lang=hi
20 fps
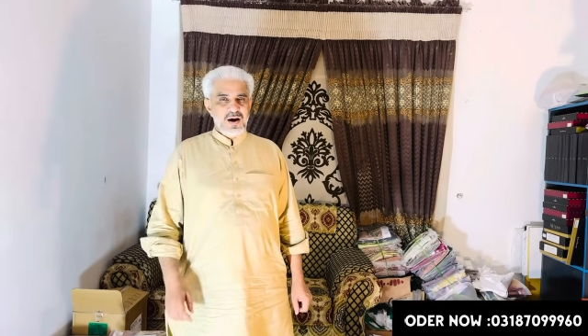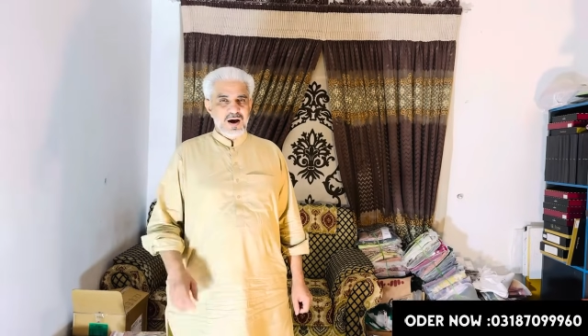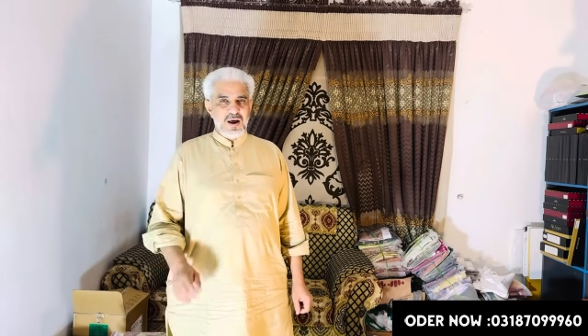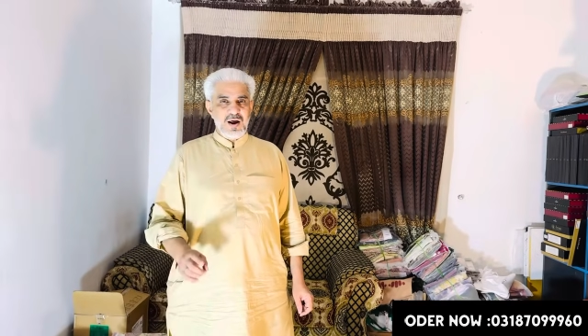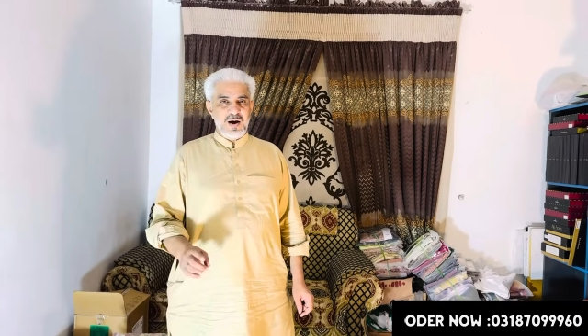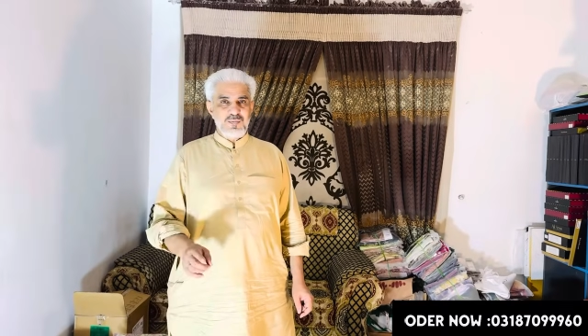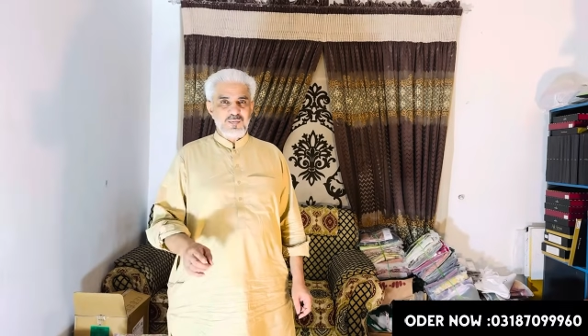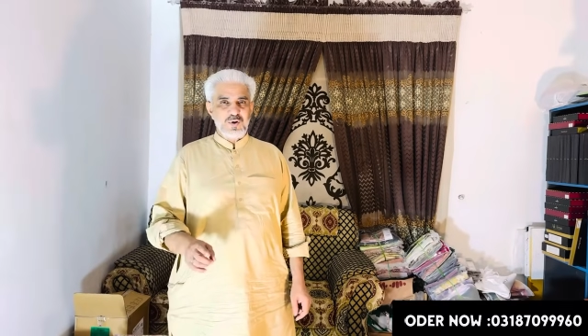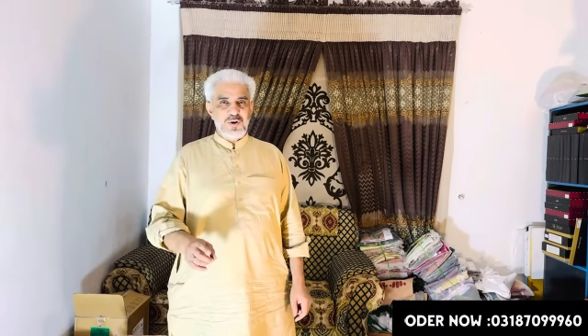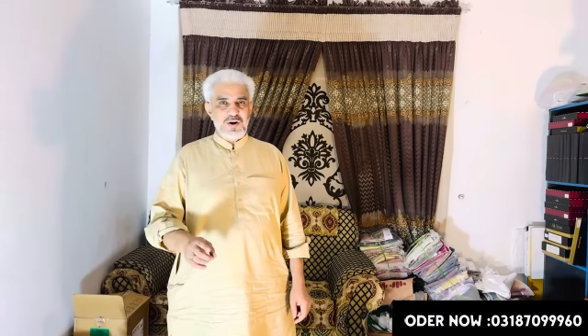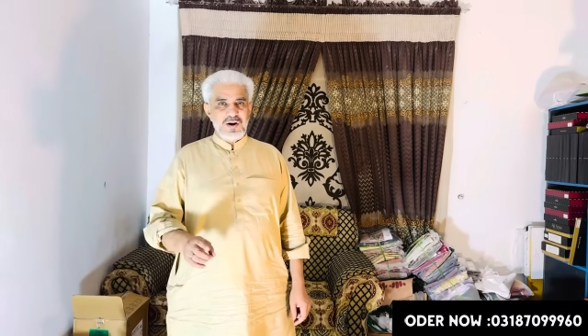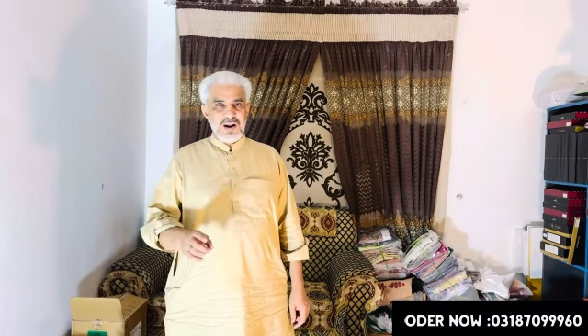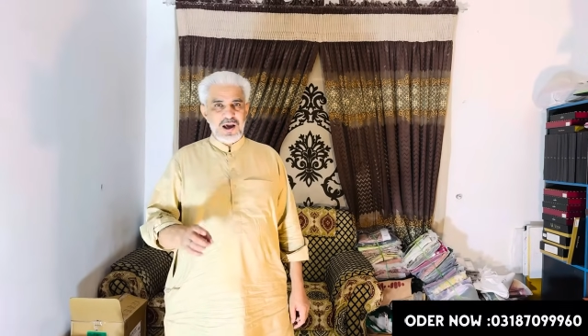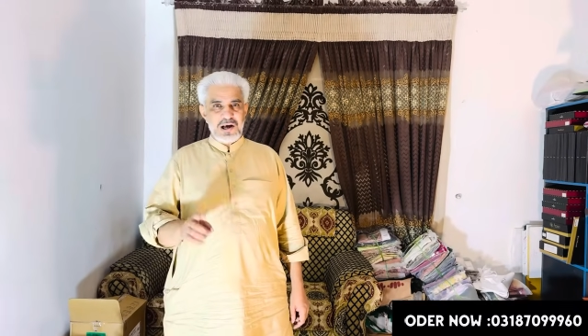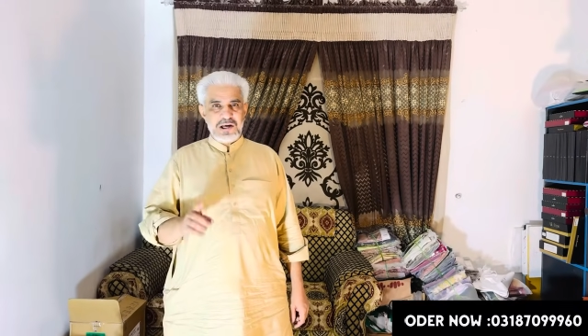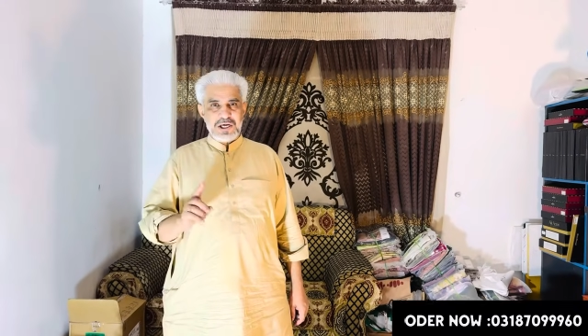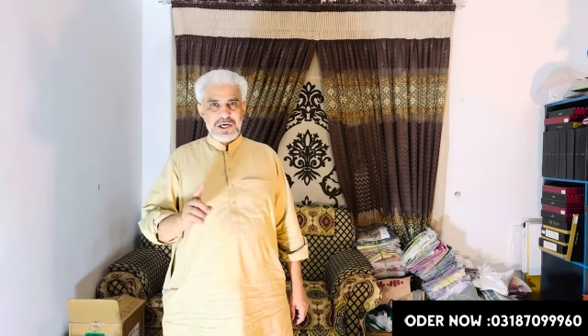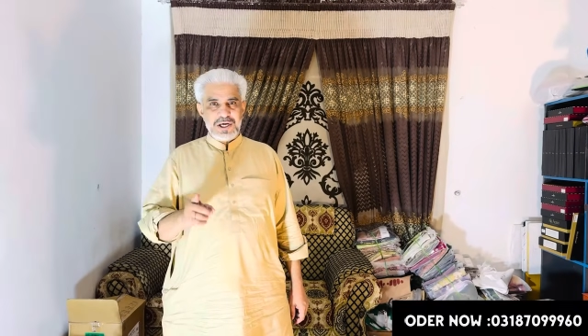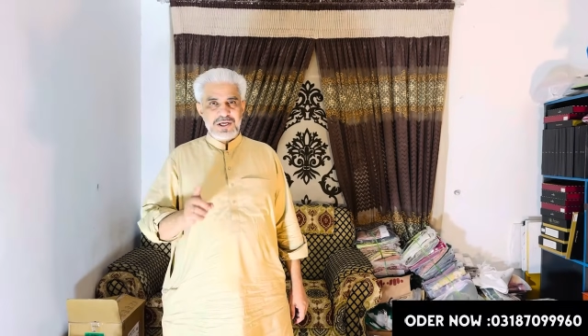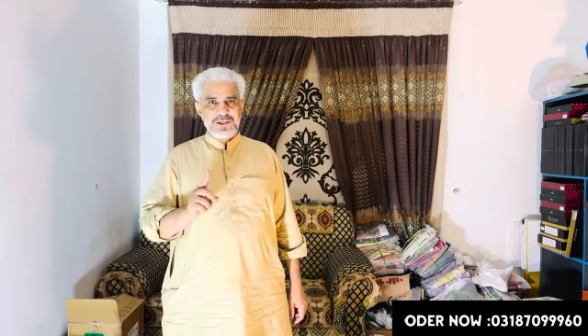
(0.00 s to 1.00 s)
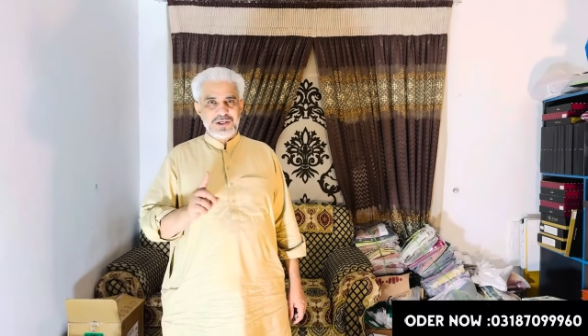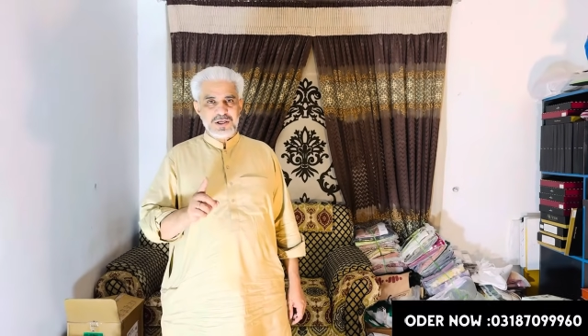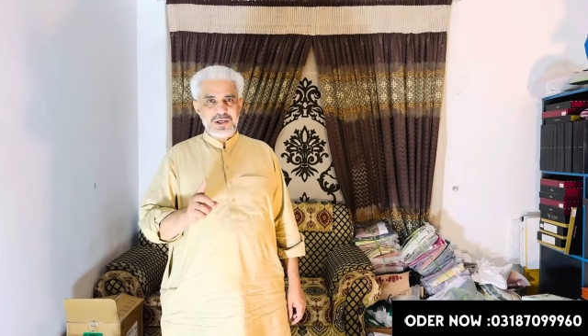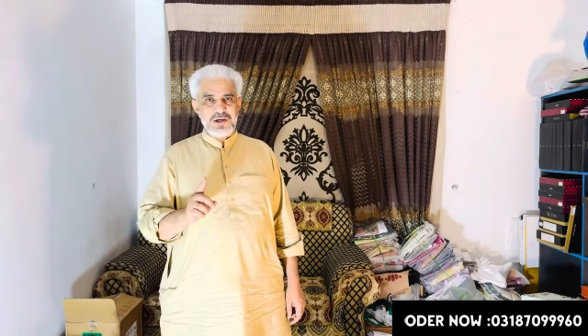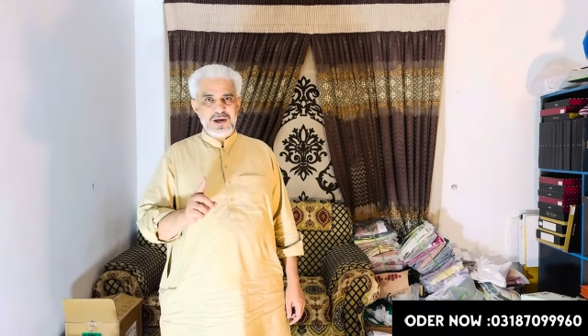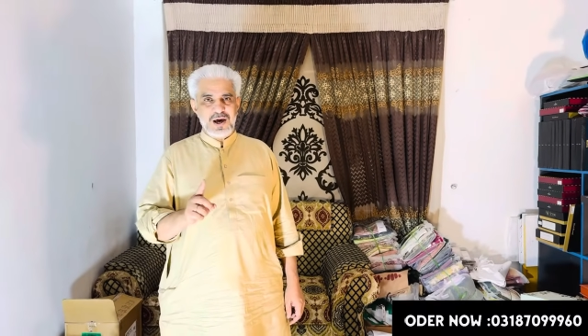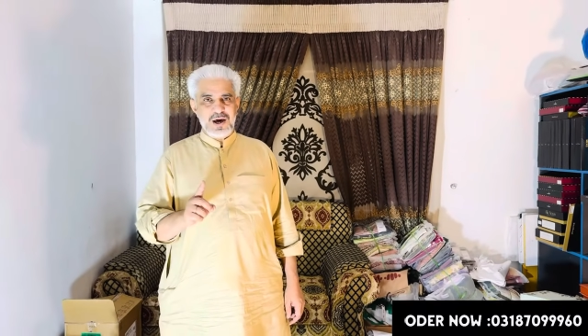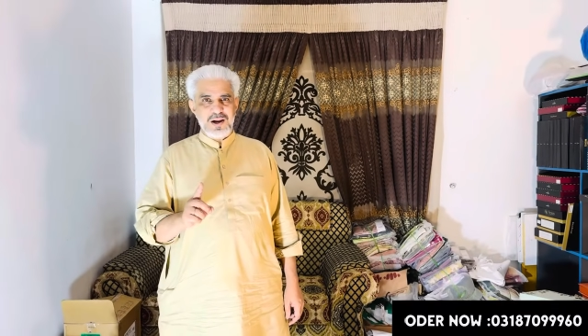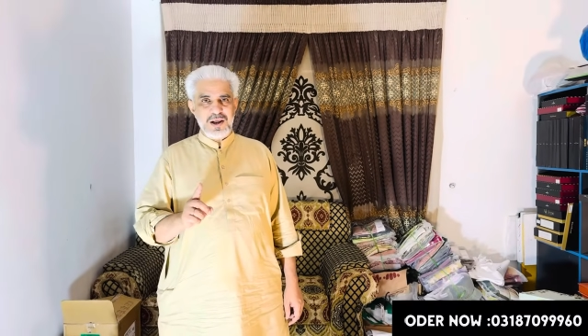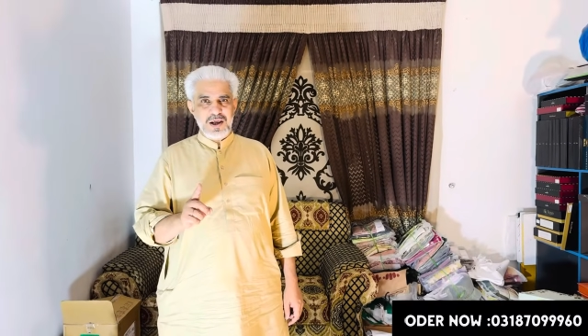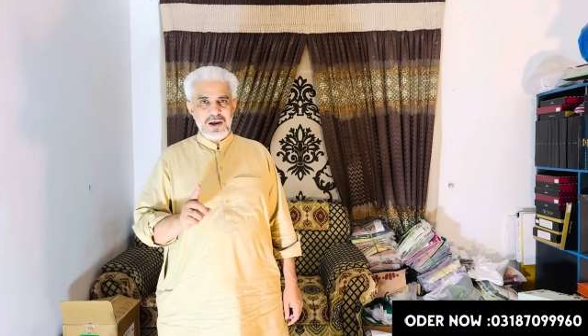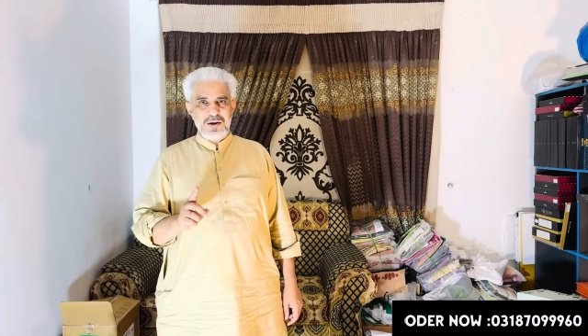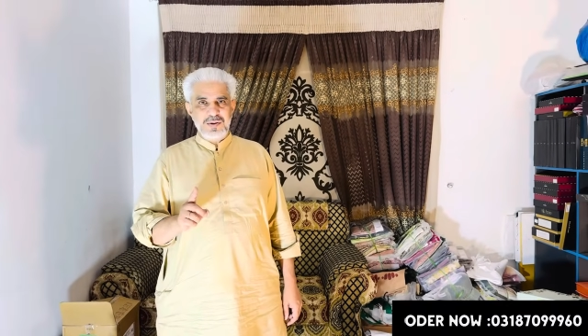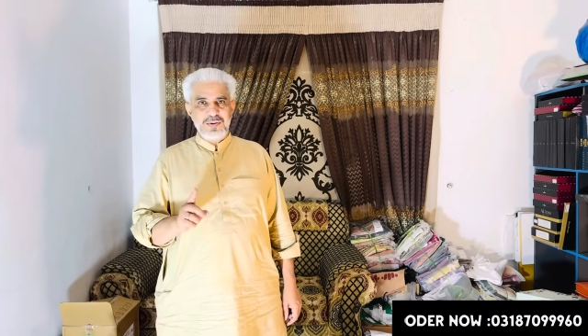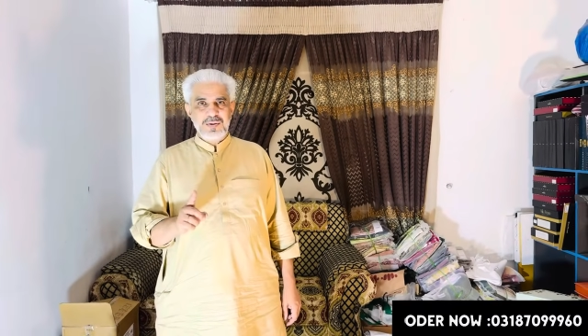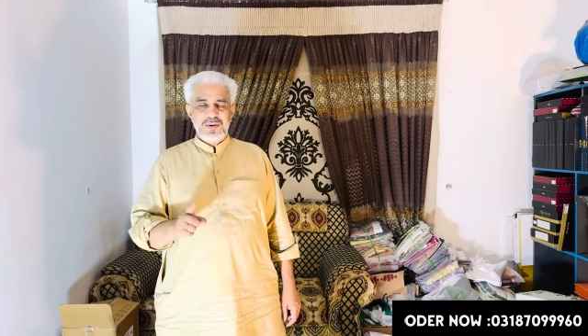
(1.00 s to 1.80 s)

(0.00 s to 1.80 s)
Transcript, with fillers: अल्हम्दुलिल्लाह केसरिया ने